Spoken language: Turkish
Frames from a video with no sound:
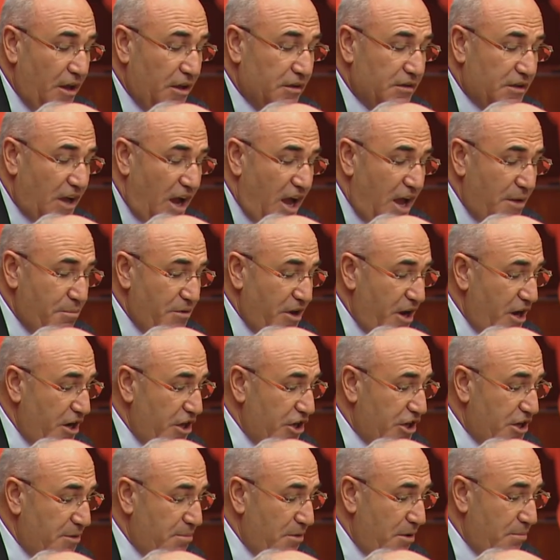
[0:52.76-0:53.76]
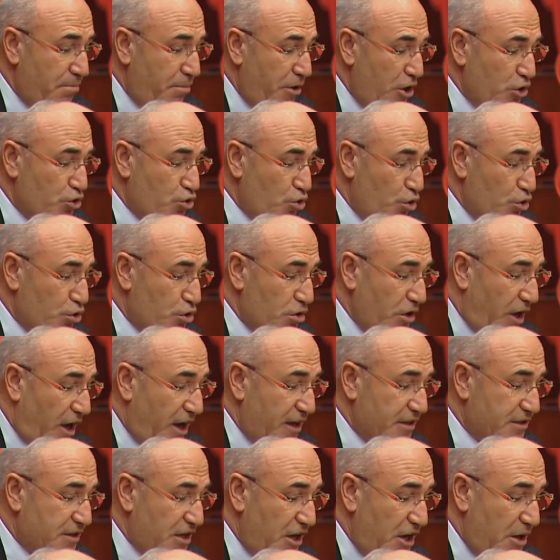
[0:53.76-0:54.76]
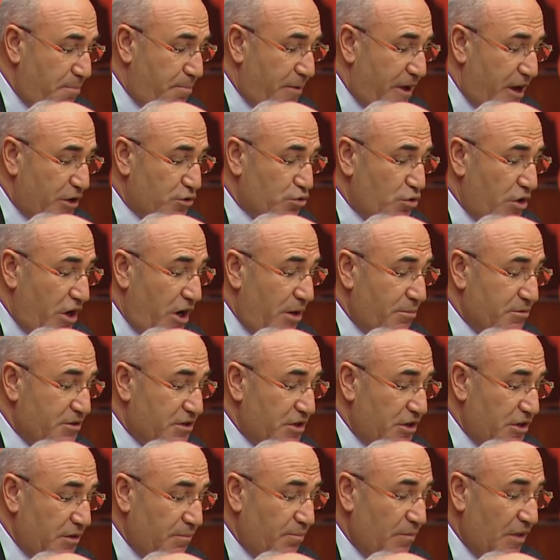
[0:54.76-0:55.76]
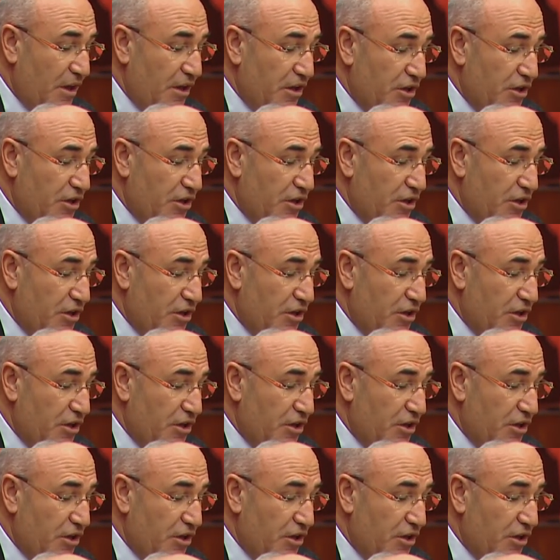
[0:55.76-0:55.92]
tahminen 2500 askeri personelimizin